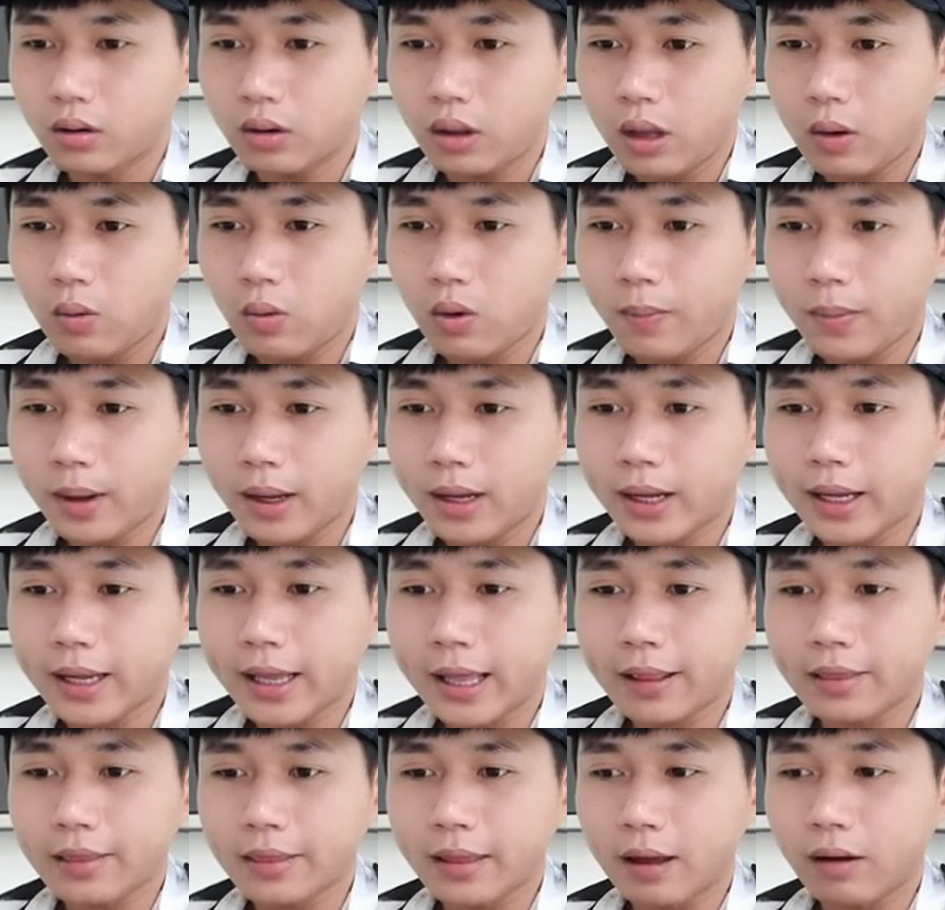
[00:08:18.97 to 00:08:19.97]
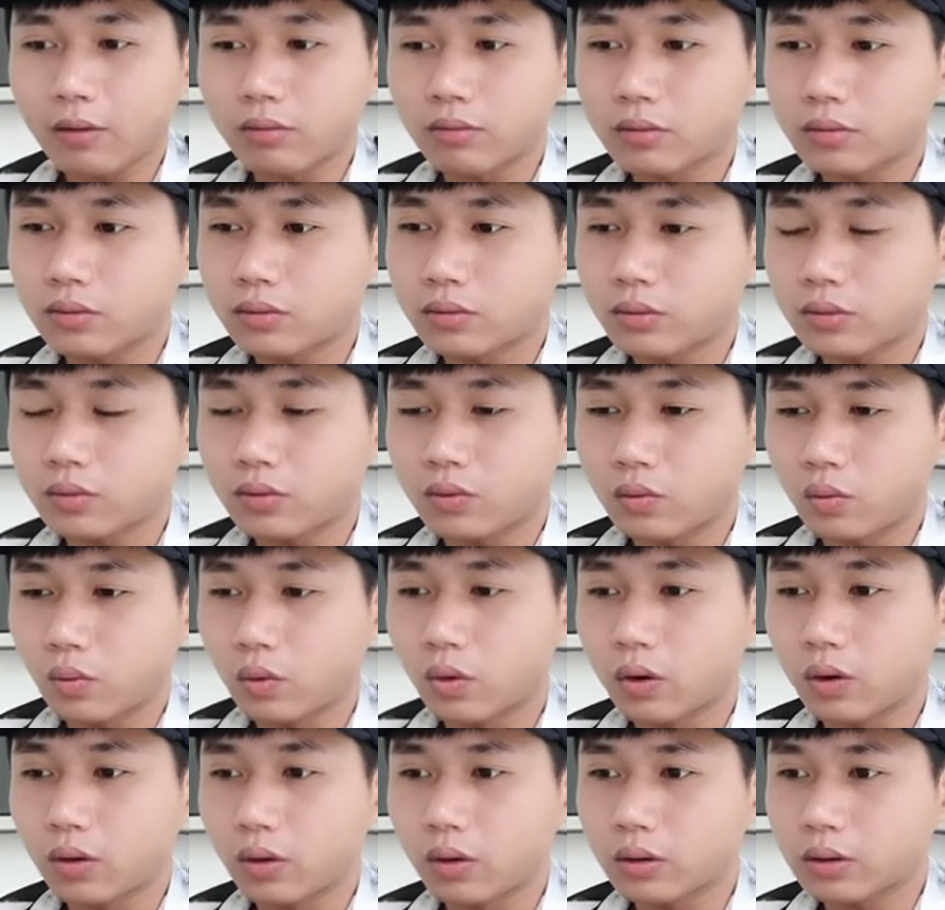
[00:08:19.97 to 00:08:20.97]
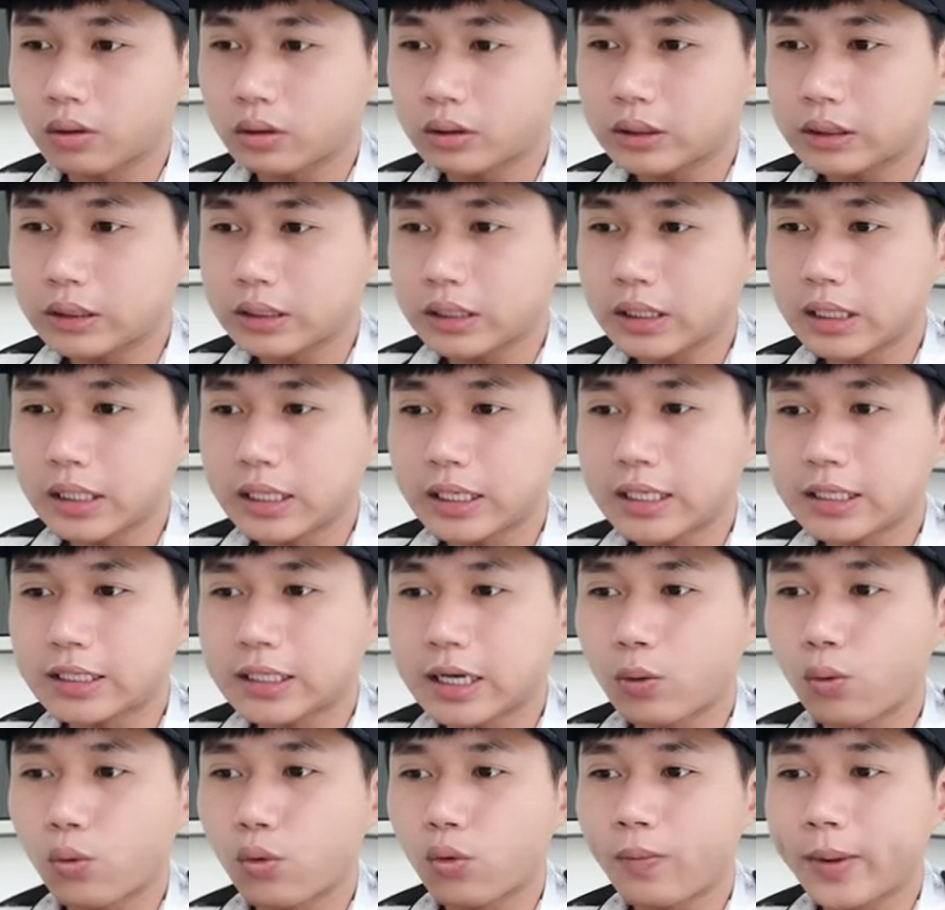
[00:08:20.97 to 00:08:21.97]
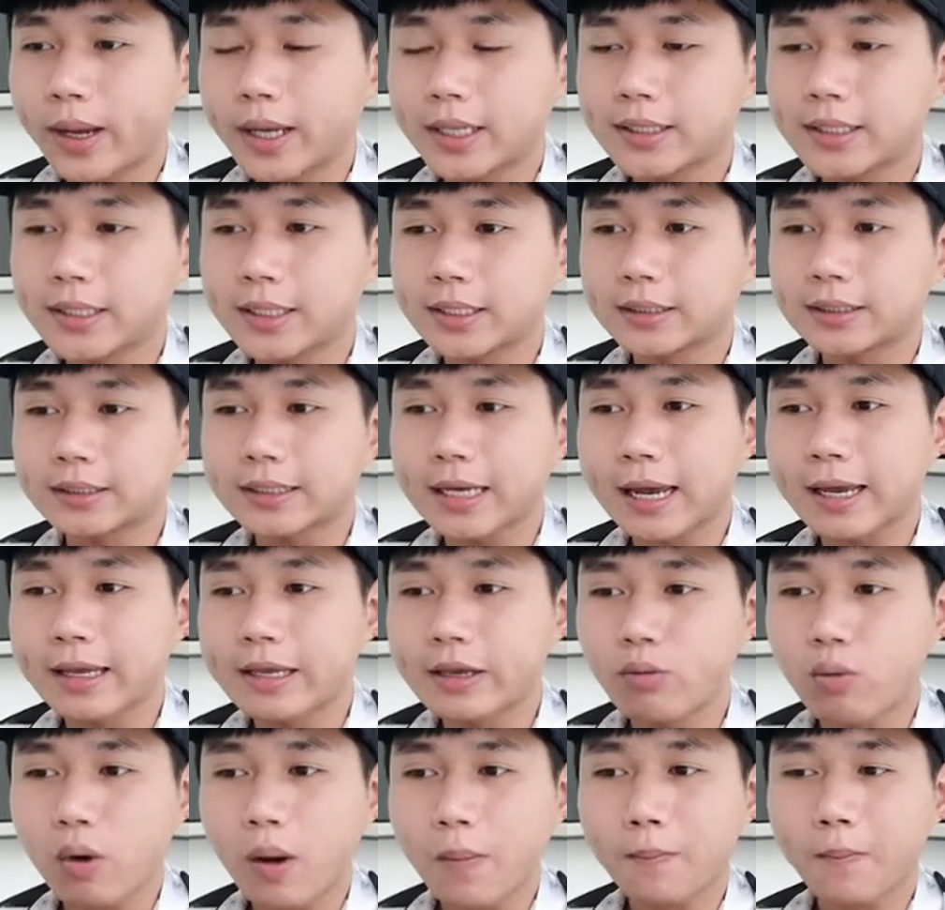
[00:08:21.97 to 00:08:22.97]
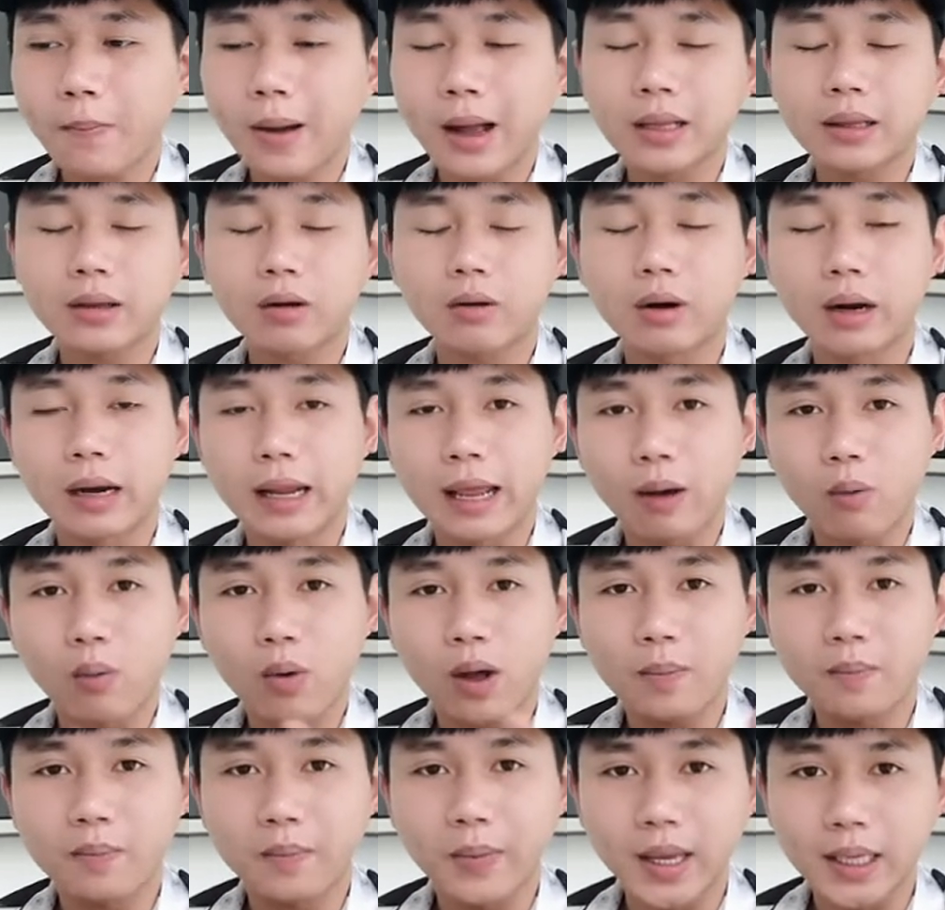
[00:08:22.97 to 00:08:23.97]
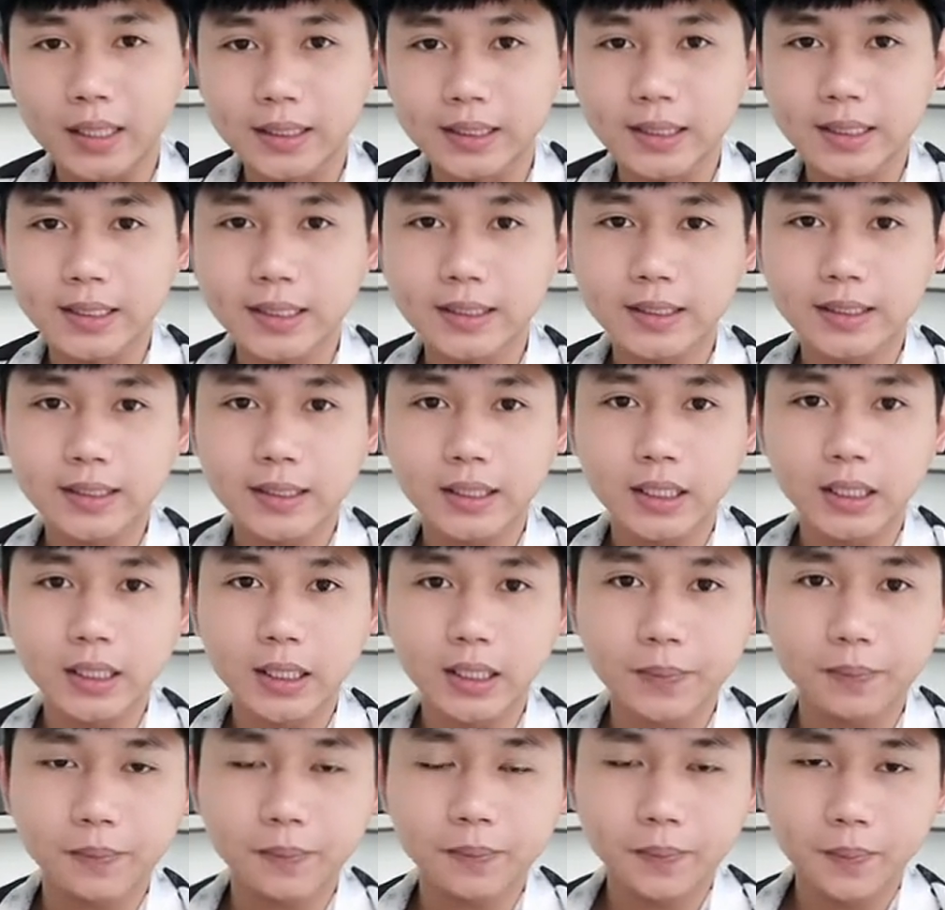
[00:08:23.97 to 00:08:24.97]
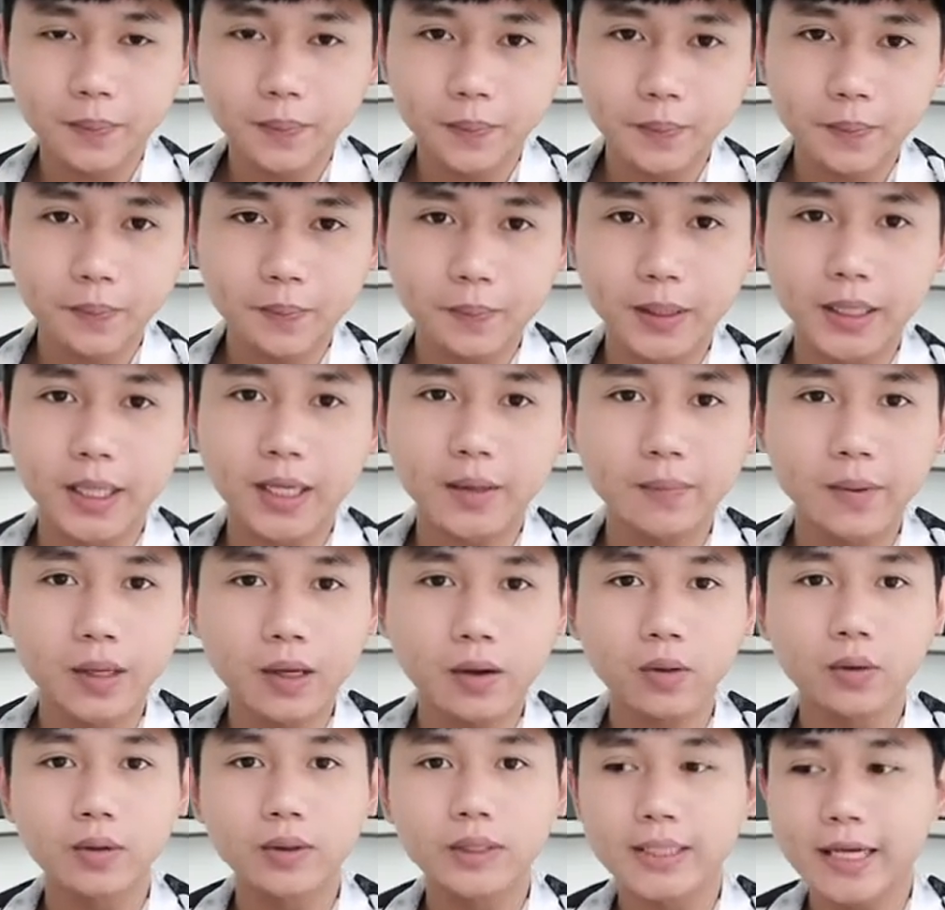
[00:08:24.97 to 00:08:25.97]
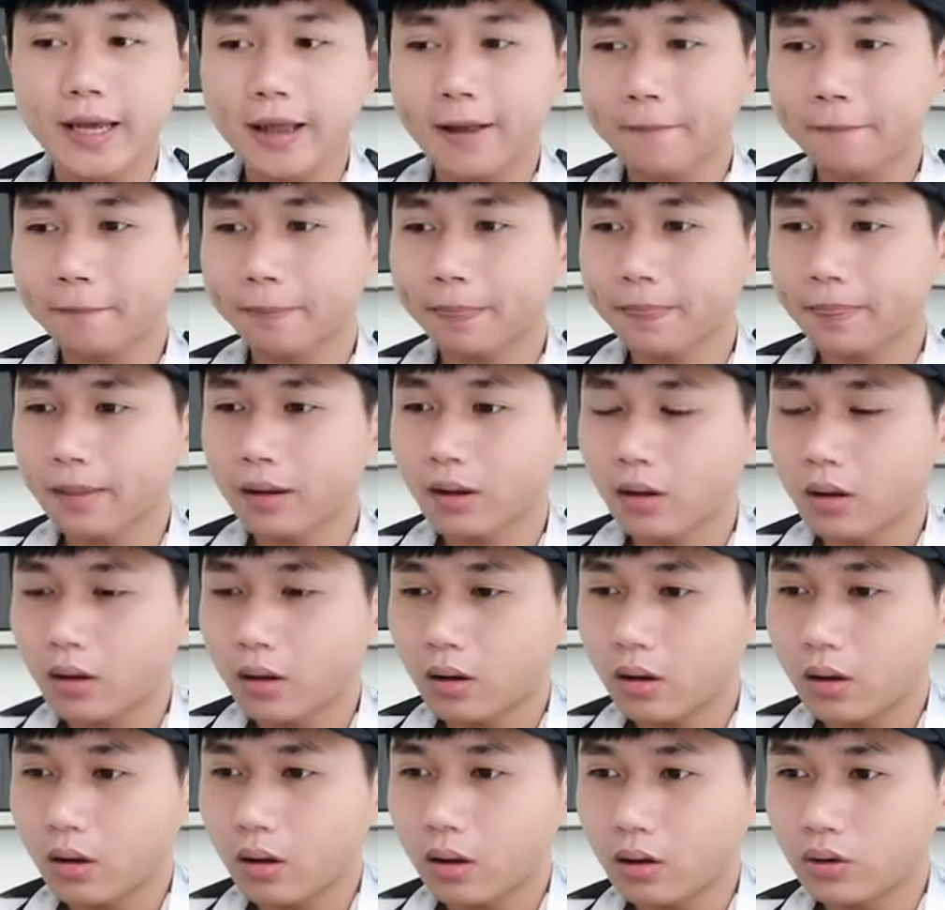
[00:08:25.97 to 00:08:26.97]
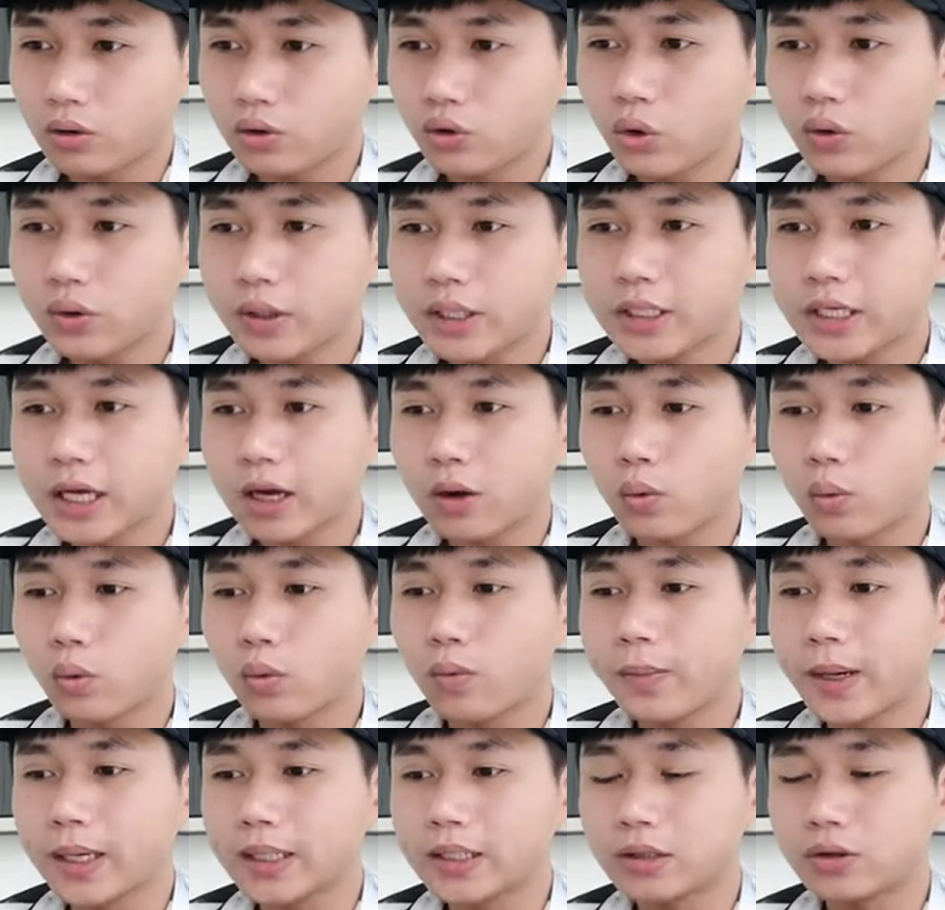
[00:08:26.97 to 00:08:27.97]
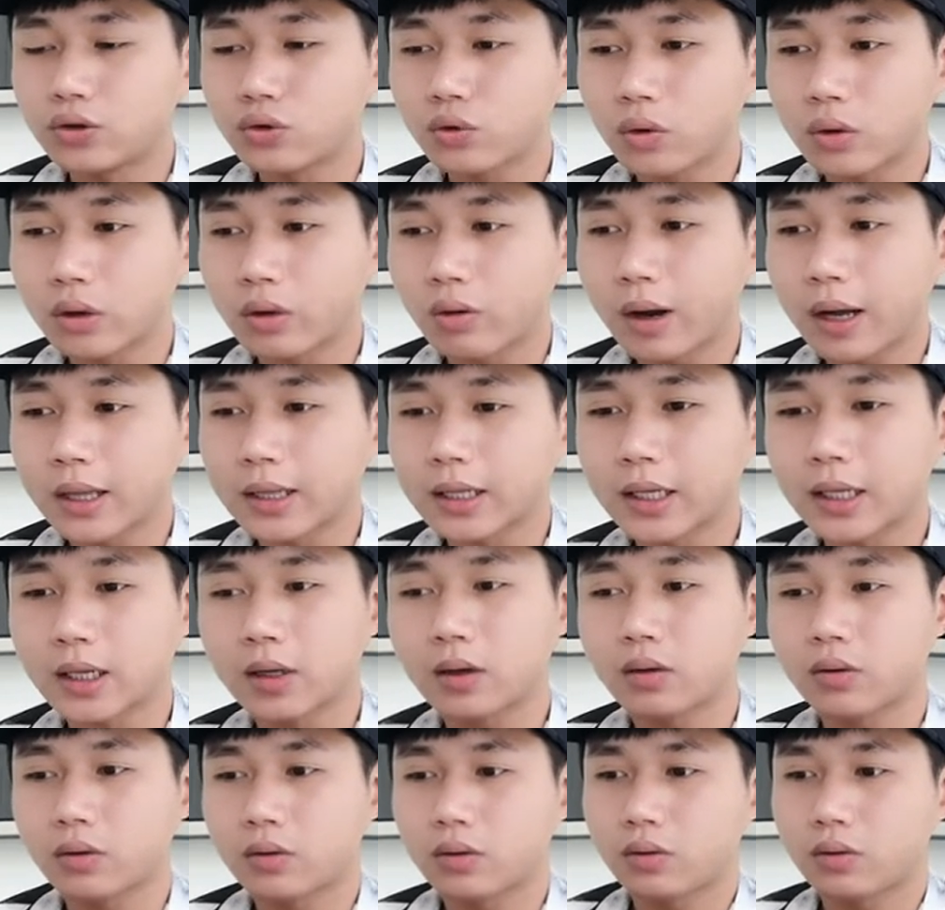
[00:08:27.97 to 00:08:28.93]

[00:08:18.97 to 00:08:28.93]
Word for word: 那我们可以看到，我这里一千五美金在一万八到两万美金这个比特币空间，用一千五美金做的话呢？